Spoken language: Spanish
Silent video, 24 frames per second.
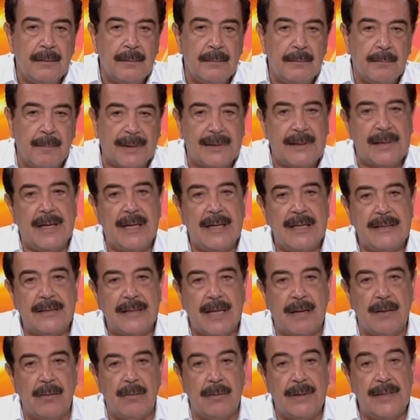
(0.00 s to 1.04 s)

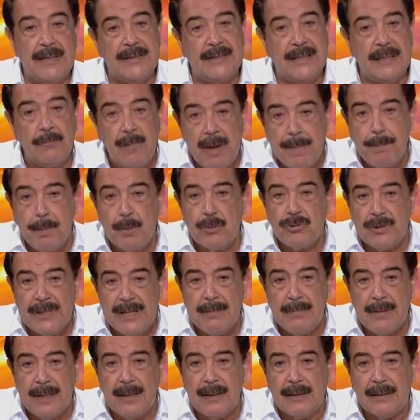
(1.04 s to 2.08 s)
materializarlo. Y si no es
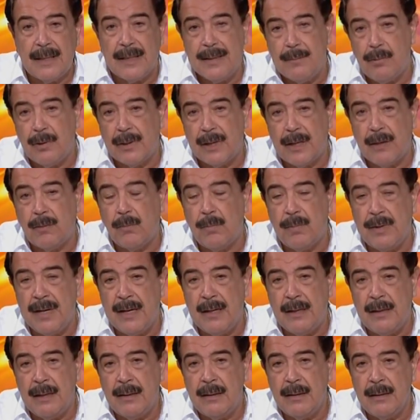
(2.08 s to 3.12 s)
posible, tenemos que
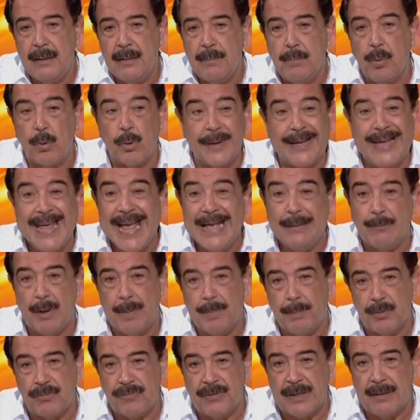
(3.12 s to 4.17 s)
descubrir por quién no es
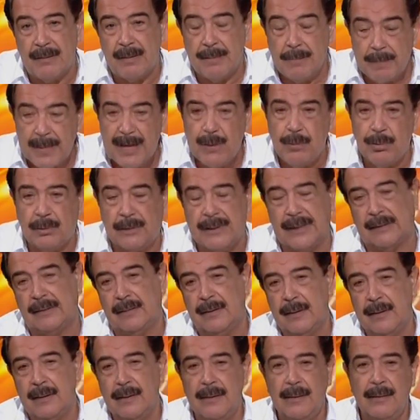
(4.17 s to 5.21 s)
posible. Mire usted,
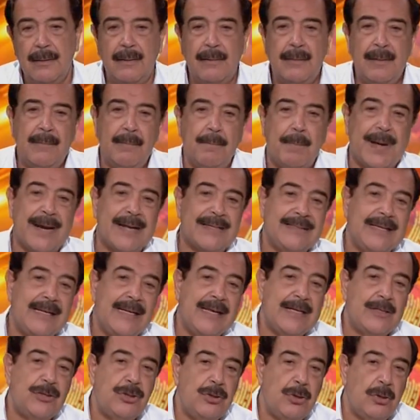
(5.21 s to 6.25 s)
para
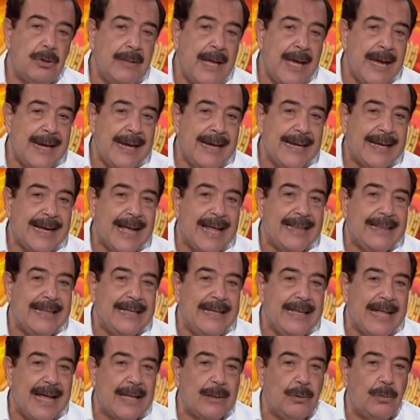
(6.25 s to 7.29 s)
seleccionar el
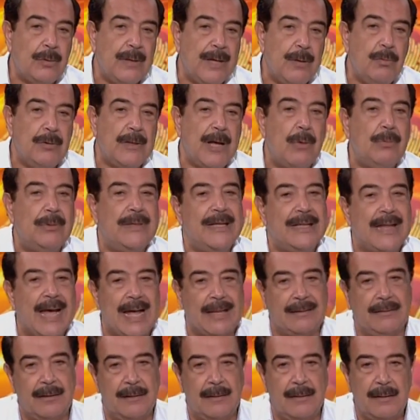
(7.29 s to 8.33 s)
candidato de una
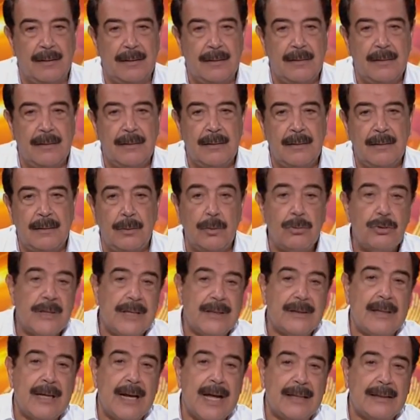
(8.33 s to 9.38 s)
unidad, no se
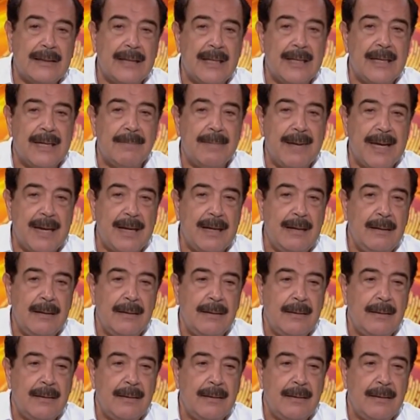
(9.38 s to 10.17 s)
trata de ver